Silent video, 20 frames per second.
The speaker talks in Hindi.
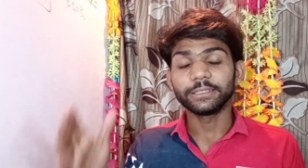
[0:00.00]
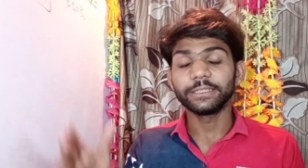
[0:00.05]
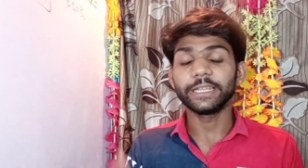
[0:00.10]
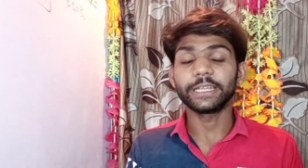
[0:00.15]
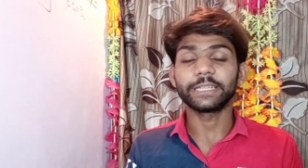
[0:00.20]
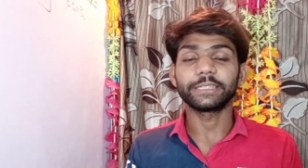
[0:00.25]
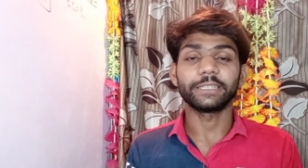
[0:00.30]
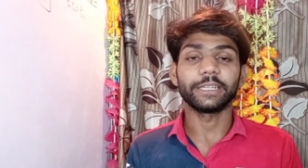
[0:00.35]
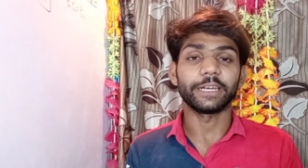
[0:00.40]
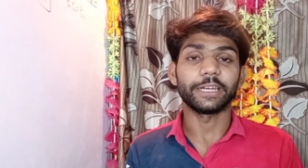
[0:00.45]

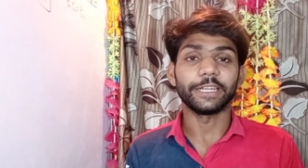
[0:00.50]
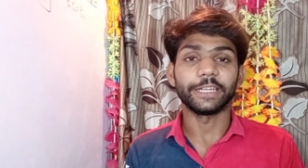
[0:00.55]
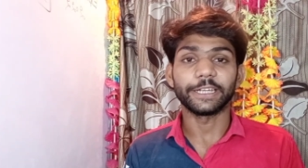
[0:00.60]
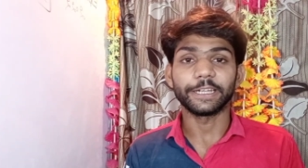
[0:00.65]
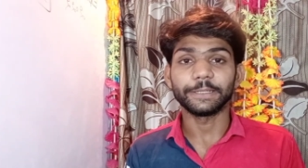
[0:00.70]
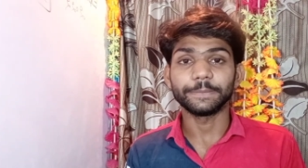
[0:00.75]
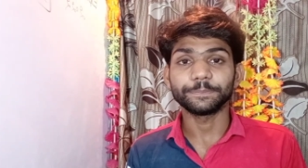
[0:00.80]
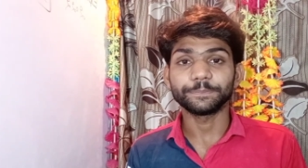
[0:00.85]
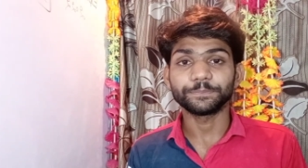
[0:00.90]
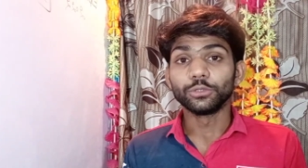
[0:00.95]
देखते
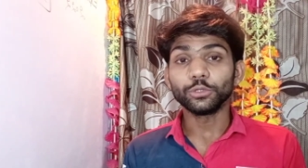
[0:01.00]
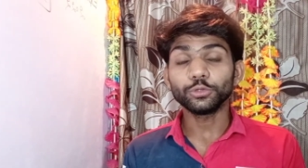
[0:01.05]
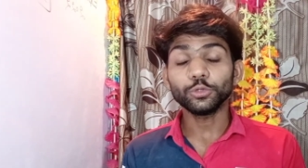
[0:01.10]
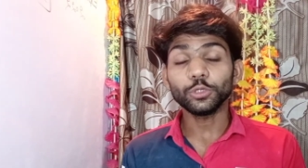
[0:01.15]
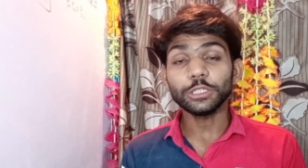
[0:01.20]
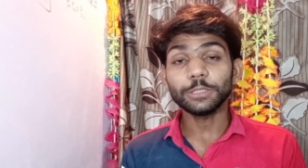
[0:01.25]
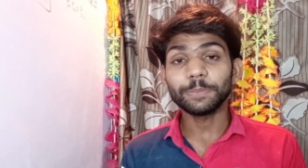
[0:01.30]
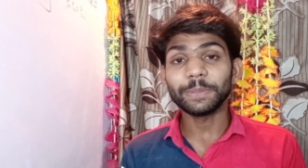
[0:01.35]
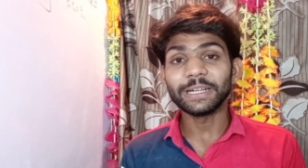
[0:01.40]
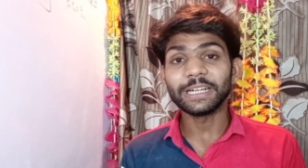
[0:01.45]
रहिएगा
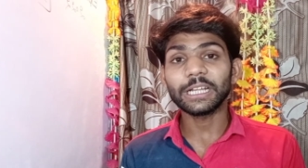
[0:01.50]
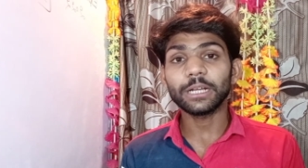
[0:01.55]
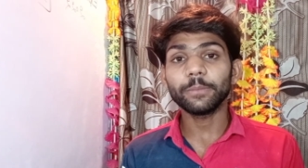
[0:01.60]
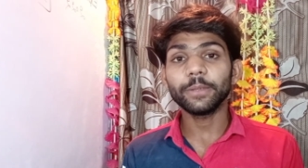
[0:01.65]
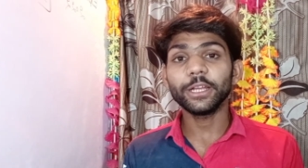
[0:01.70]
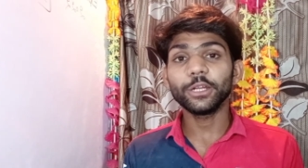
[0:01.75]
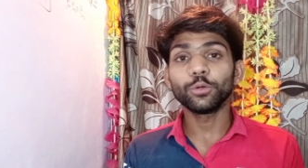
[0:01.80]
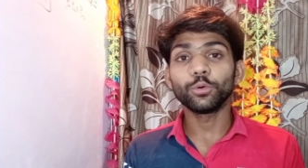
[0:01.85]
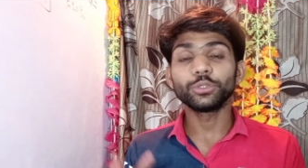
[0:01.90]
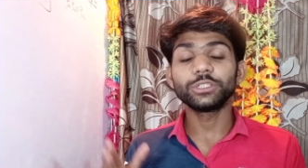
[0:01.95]
दोस्तों इस प्रिंटर
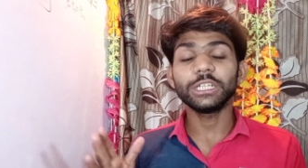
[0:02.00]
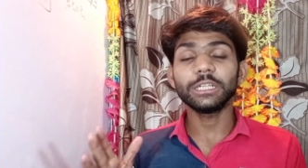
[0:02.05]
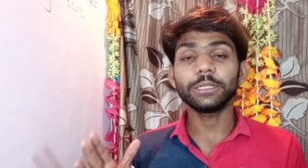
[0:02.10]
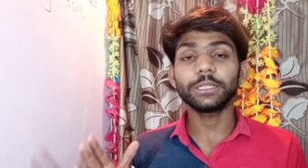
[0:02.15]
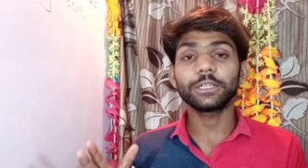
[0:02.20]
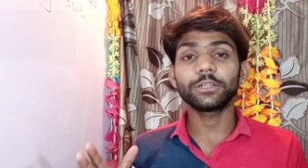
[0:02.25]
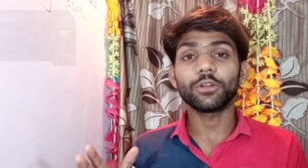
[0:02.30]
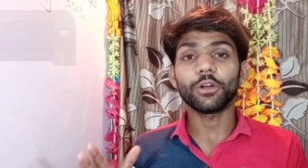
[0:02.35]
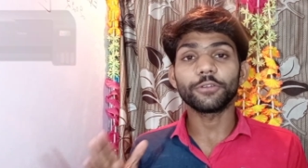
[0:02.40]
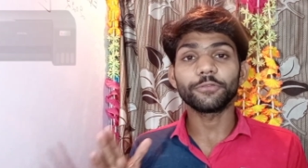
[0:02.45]
में नोजल
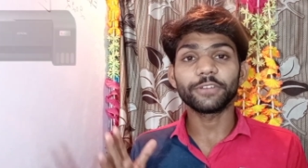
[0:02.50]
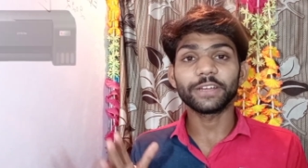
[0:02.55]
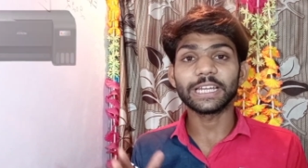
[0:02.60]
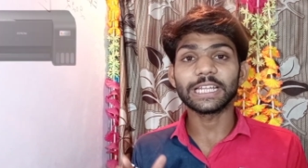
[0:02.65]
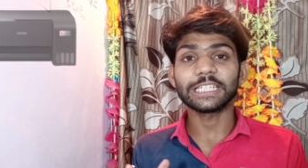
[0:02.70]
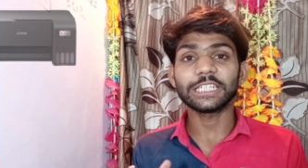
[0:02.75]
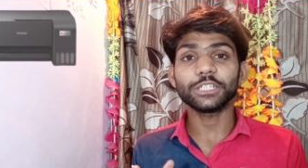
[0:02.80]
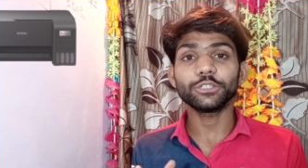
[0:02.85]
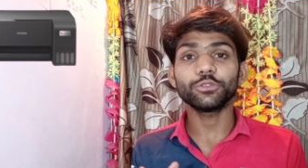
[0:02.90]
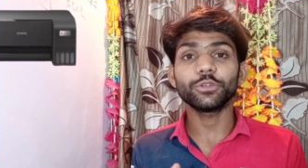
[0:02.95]

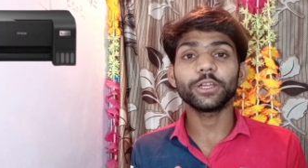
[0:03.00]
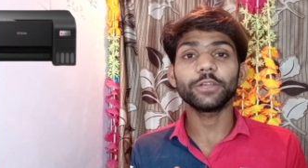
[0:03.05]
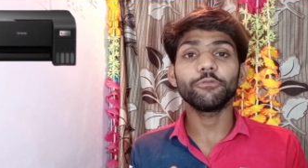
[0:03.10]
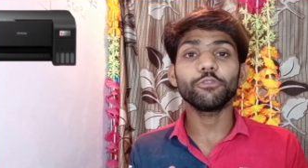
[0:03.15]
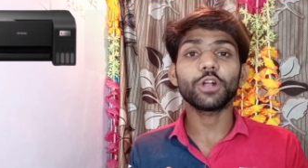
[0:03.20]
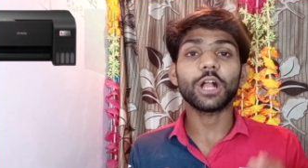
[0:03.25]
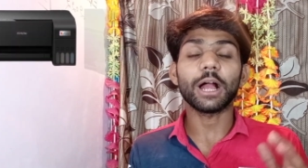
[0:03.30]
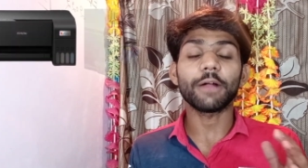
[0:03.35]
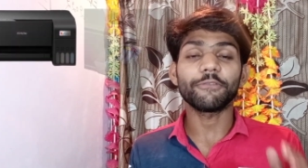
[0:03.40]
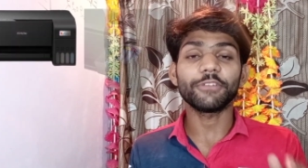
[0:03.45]
कॉन्फ़िगरेशन जो है
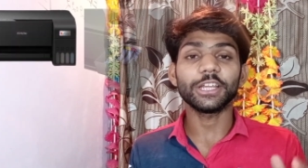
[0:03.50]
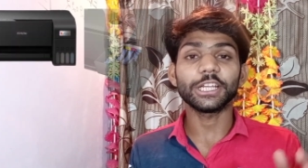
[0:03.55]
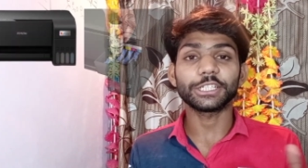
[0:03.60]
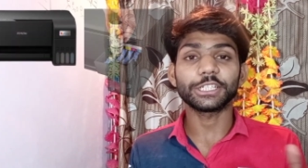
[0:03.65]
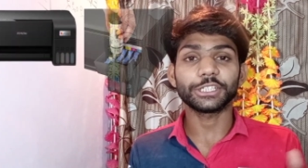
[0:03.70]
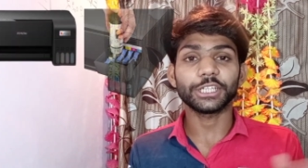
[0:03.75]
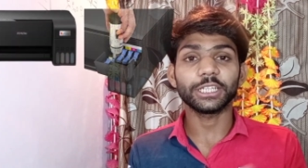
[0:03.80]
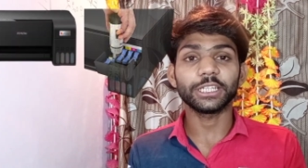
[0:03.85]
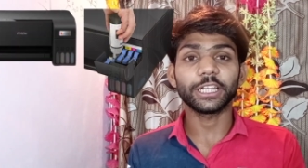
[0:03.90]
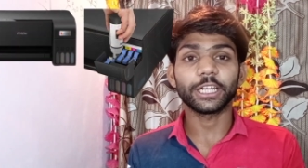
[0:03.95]
वो काफ़ी
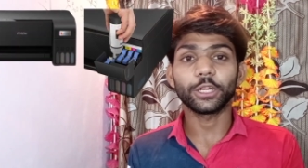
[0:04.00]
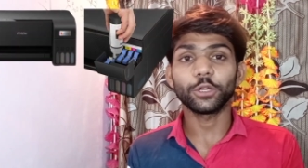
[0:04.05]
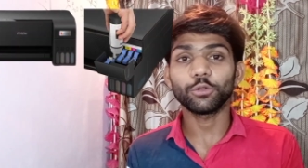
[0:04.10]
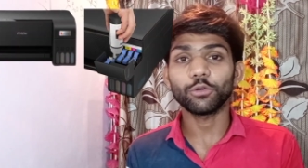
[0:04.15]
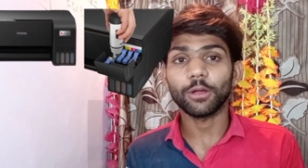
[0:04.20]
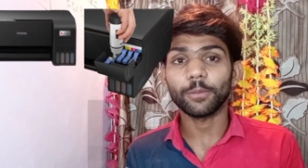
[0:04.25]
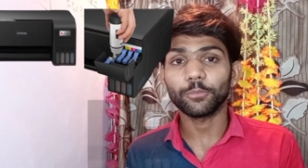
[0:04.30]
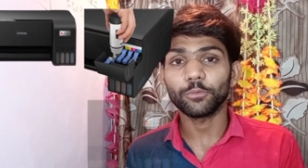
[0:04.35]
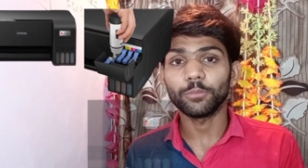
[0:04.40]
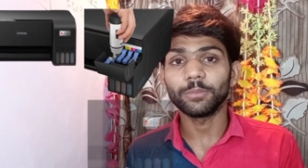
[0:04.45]
अच्छा देखने
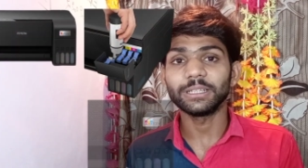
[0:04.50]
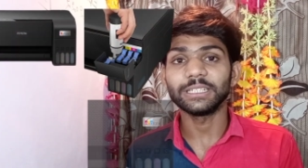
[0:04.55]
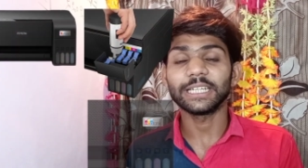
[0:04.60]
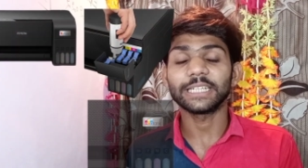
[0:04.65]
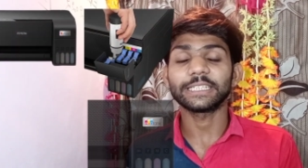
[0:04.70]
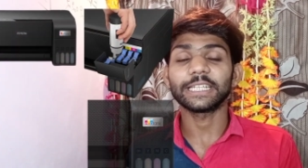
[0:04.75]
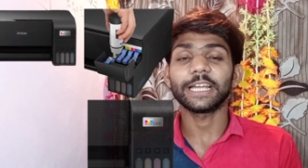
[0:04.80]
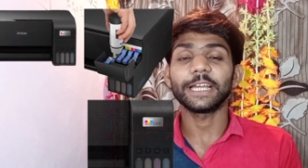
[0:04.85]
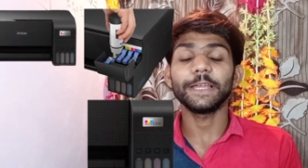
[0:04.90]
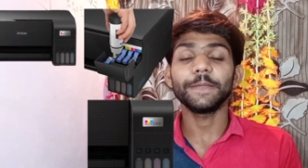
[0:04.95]
को आपको मिल
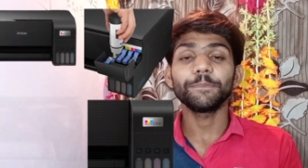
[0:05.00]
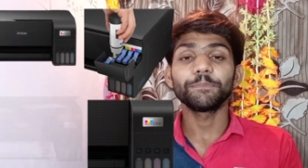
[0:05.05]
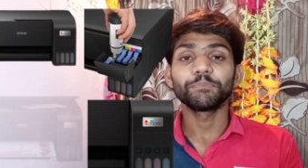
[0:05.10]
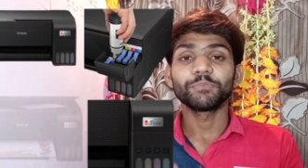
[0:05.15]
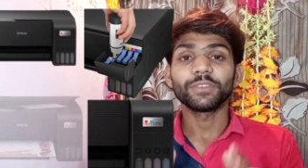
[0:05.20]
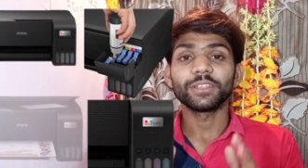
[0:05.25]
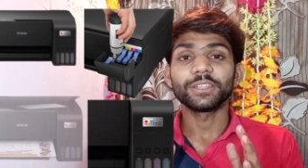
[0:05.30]
जाता है